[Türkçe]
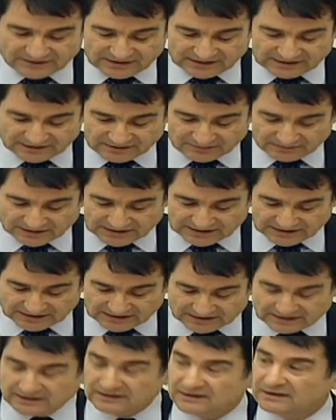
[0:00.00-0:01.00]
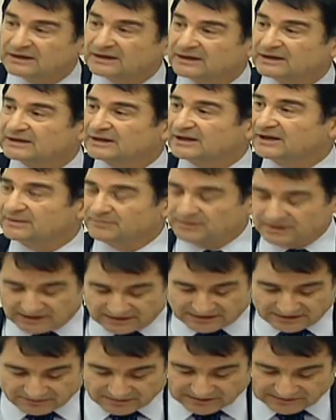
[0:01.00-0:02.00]
katılmalarının temin
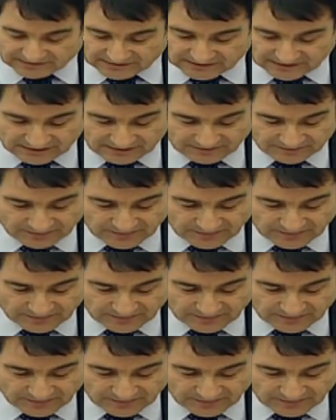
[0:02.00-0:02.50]
edilmesini,